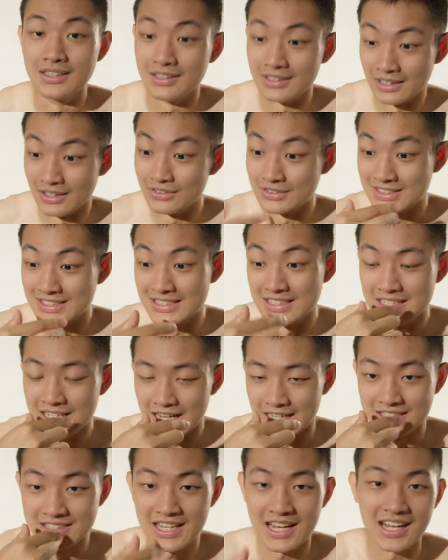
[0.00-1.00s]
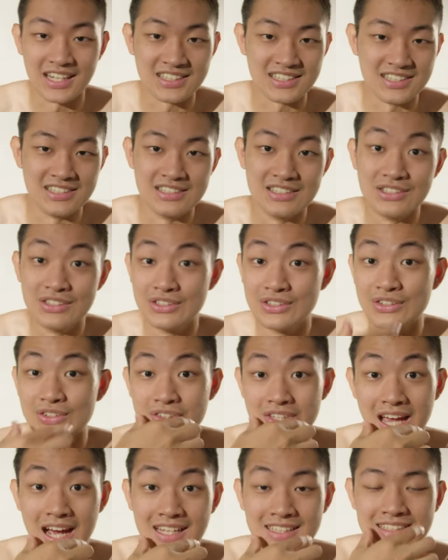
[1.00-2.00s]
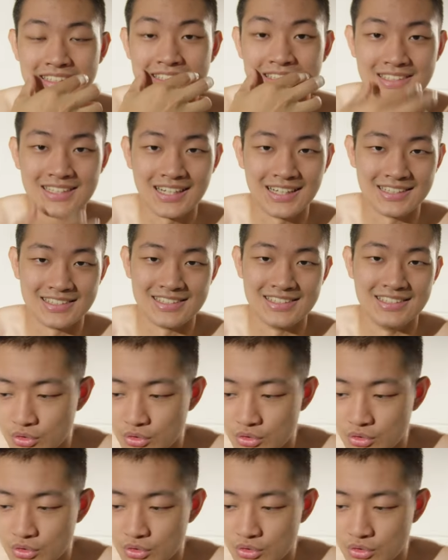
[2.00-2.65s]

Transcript: 然后自己来榨汁，就是用牙齿榨汁。